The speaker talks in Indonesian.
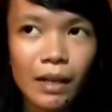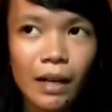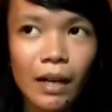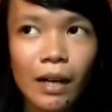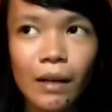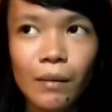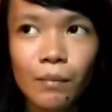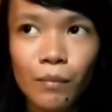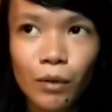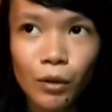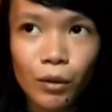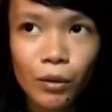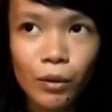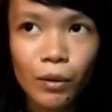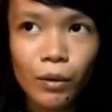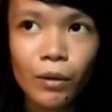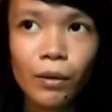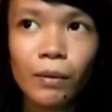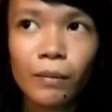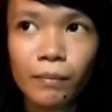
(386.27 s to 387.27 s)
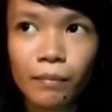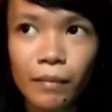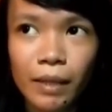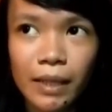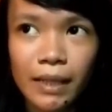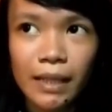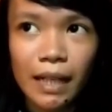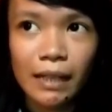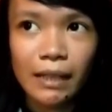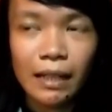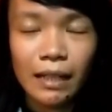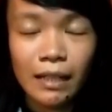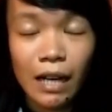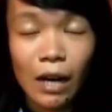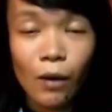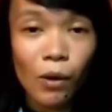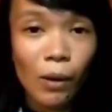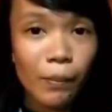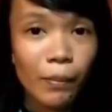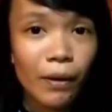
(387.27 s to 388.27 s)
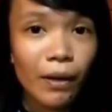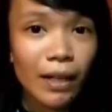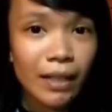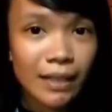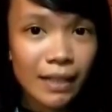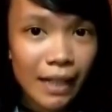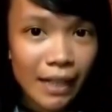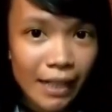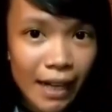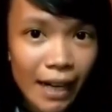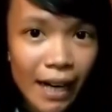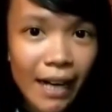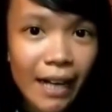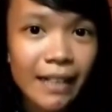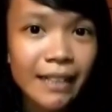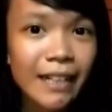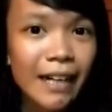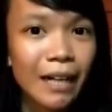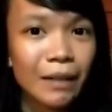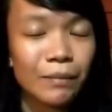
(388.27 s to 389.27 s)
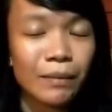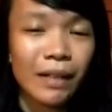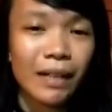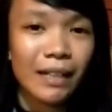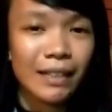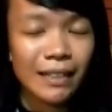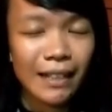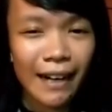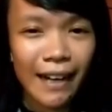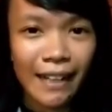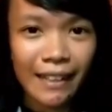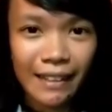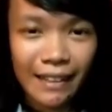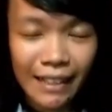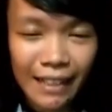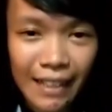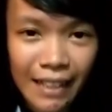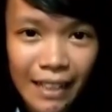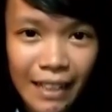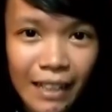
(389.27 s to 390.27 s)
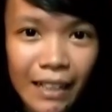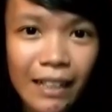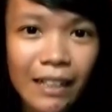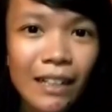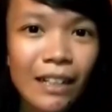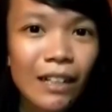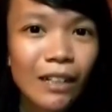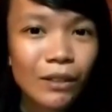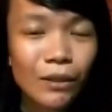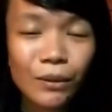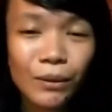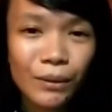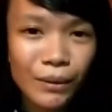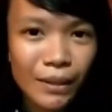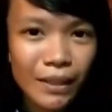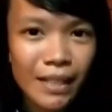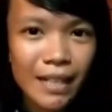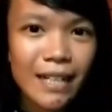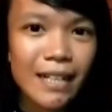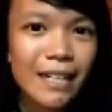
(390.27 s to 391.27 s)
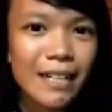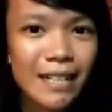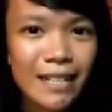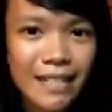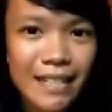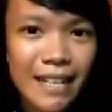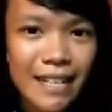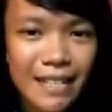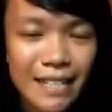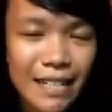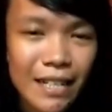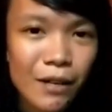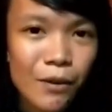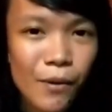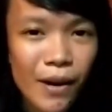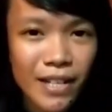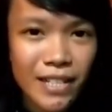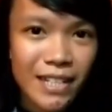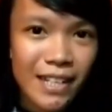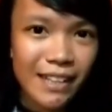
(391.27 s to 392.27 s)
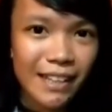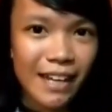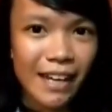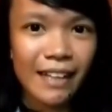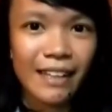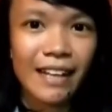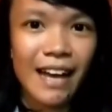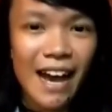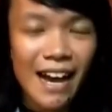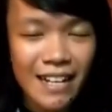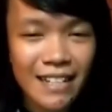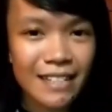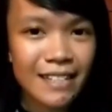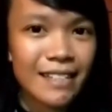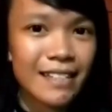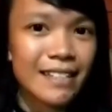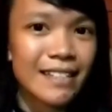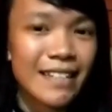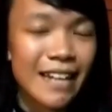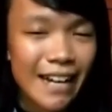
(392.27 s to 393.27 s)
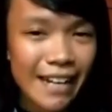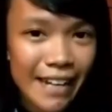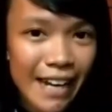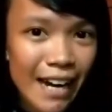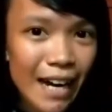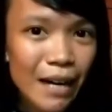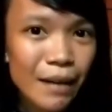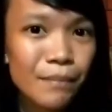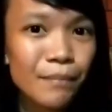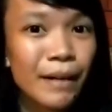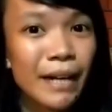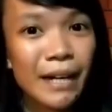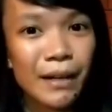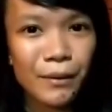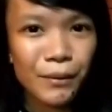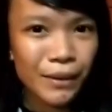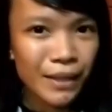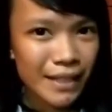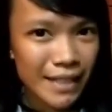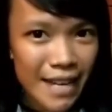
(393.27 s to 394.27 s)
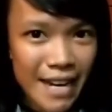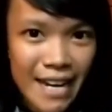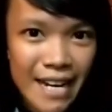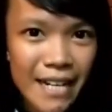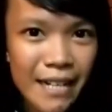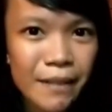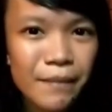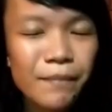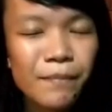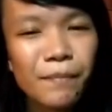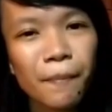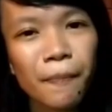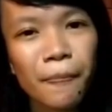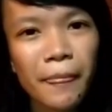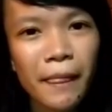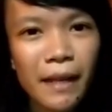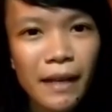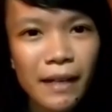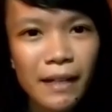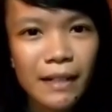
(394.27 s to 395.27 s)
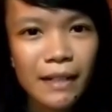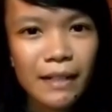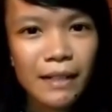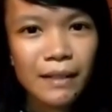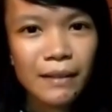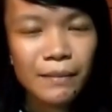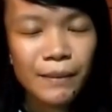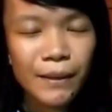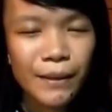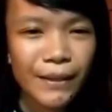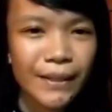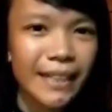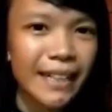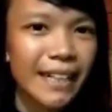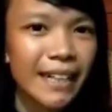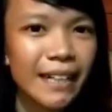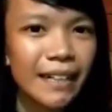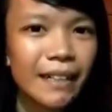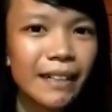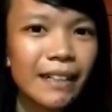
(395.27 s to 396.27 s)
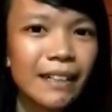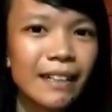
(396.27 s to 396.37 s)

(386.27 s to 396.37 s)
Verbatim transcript: uh, belum bisa terjawab oleh saya jangan berkecil hati tunggu di sesi question and ask saya berikutnya pokoknya